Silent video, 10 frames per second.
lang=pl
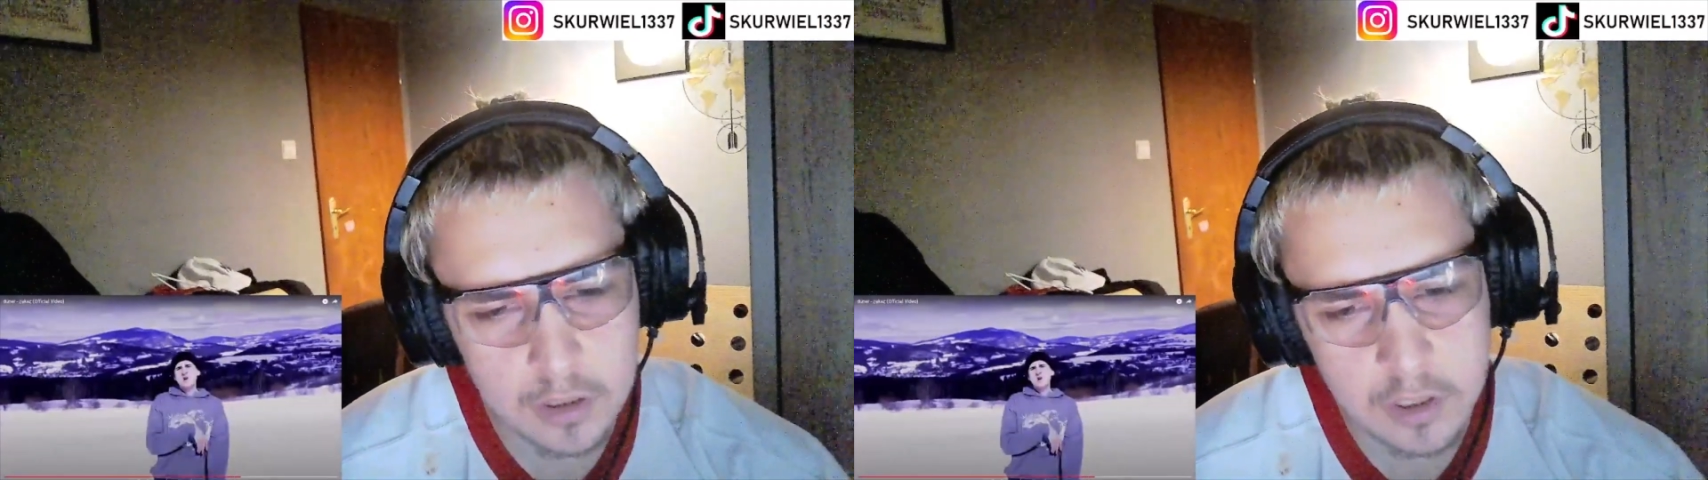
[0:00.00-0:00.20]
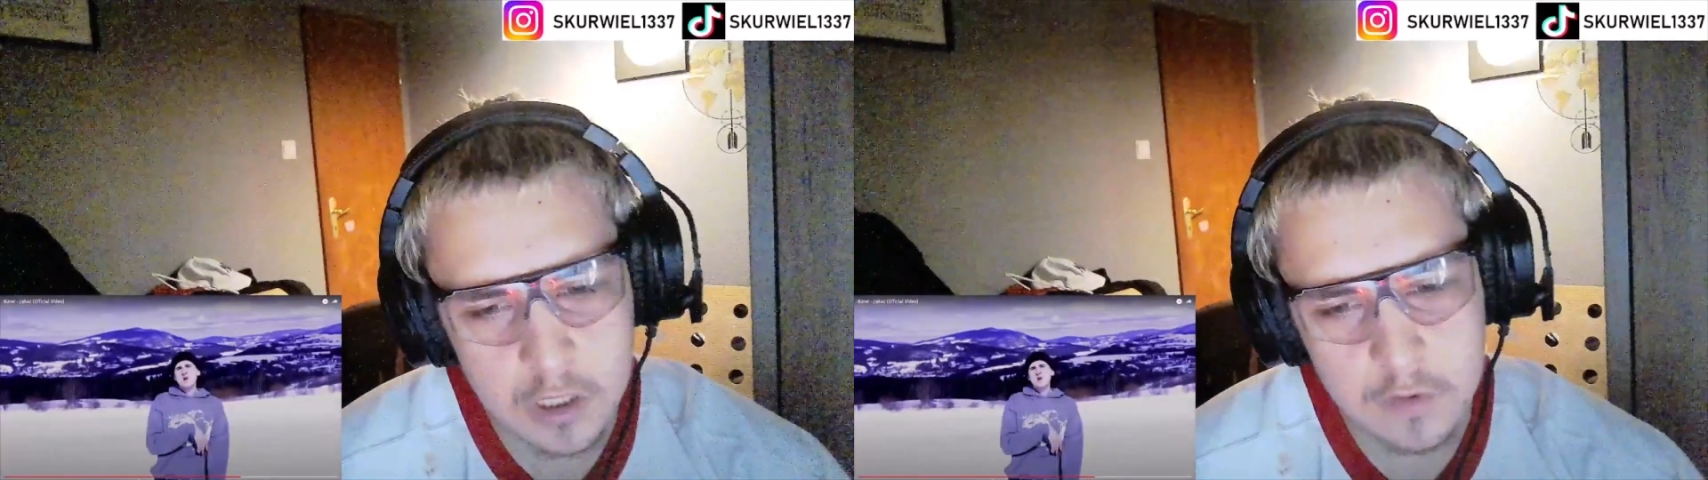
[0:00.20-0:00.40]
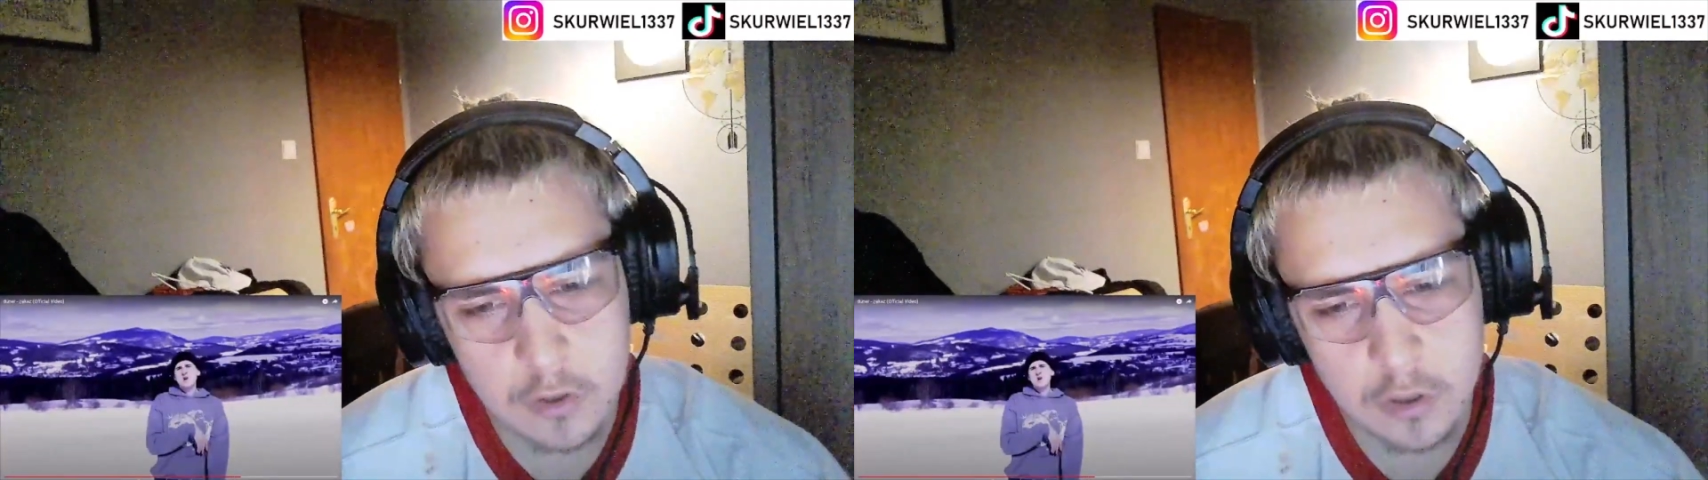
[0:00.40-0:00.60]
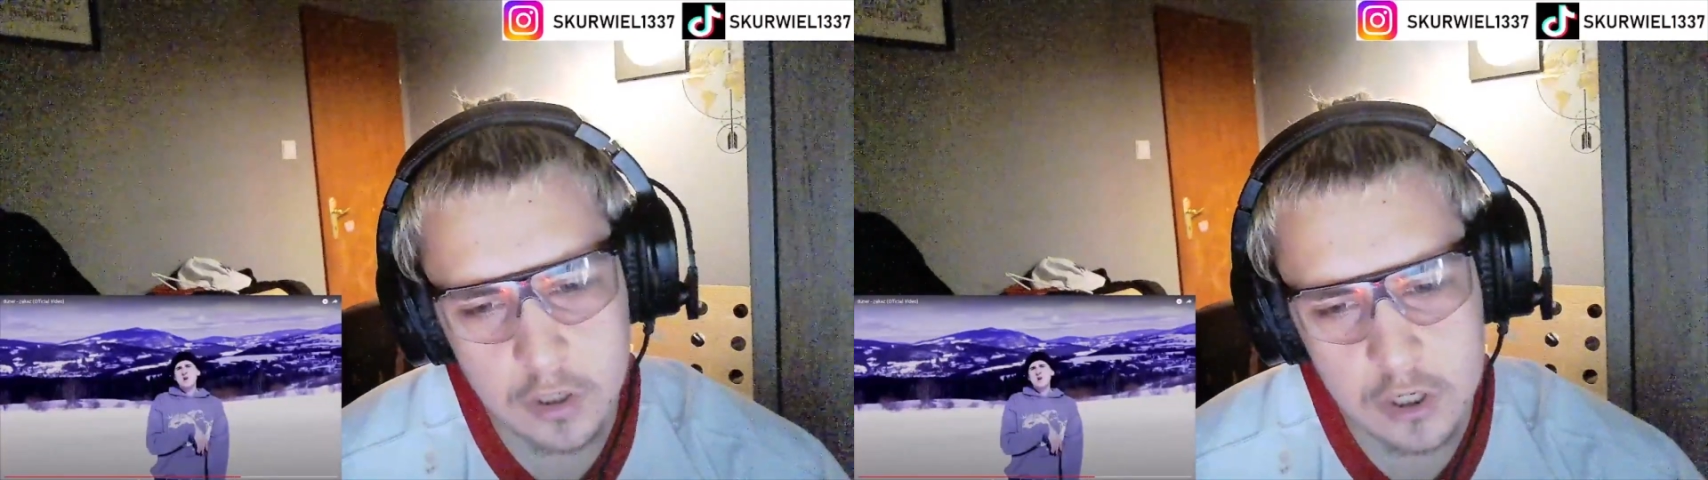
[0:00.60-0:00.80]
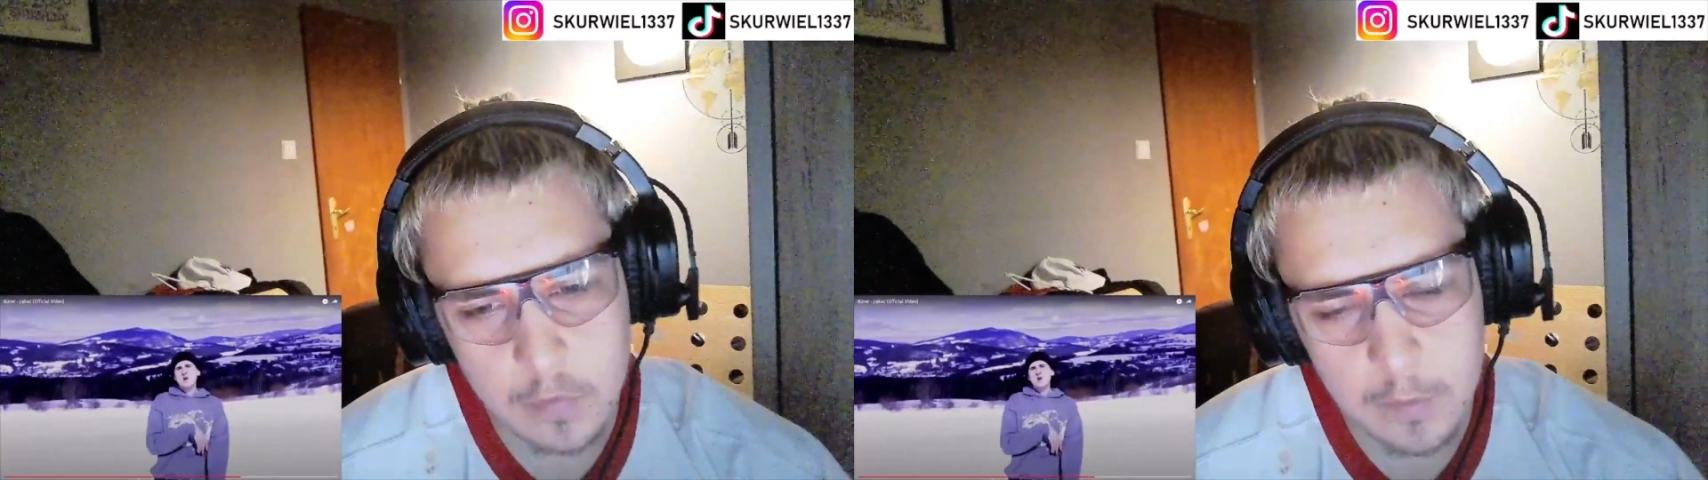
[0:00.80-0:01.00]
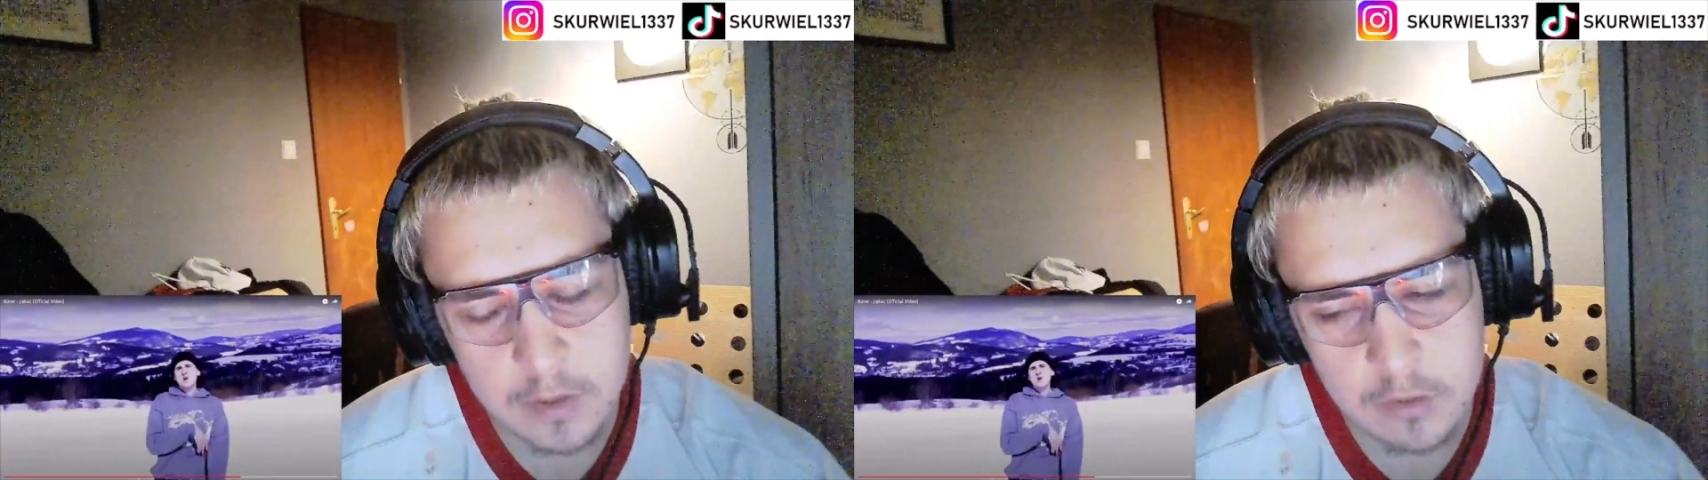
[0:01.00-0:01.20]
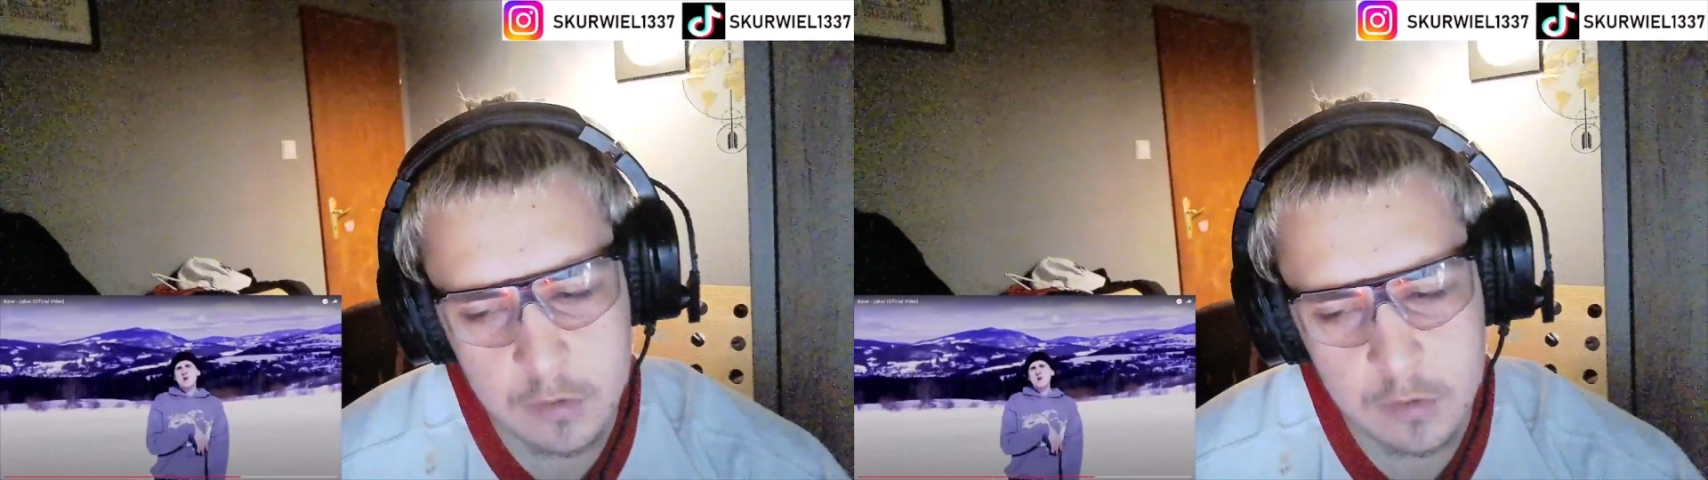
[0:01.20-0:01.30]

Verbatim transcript: Ten refren kojarzę i pamiętam,